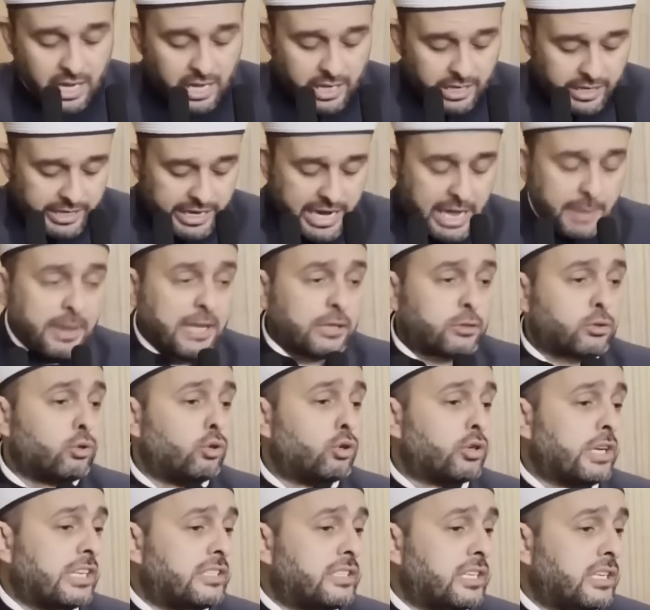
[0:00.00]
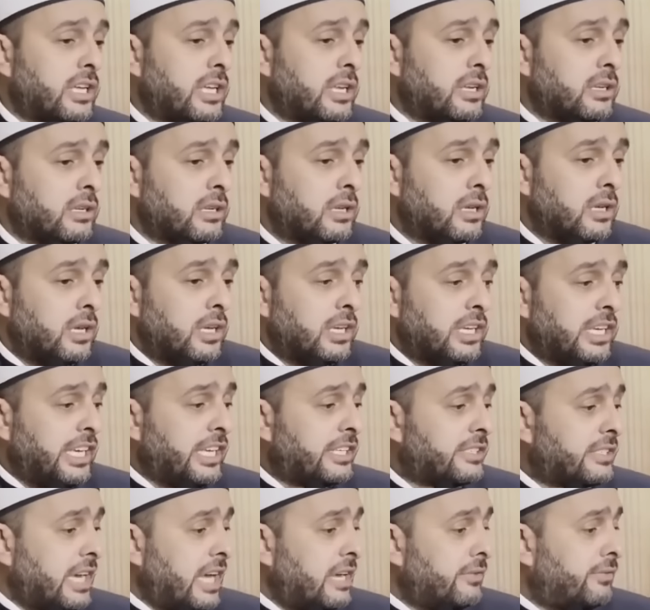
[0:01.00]
Nebe suresinin
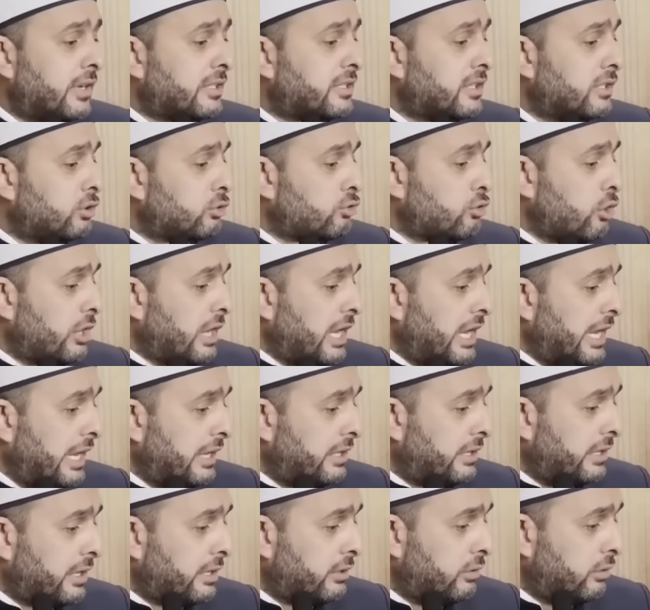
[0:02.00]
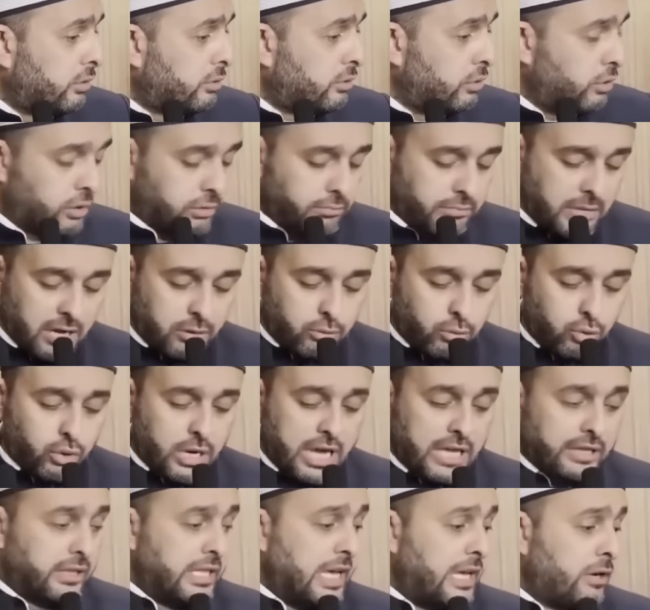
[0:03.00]
ilk sayfasının son ayetlerini okuyorum. Bak
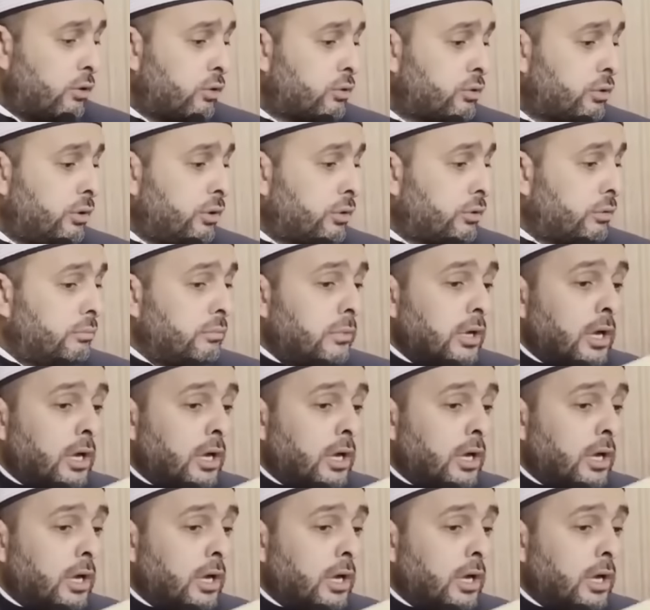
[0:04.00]
Kur'an'dan okuyorum.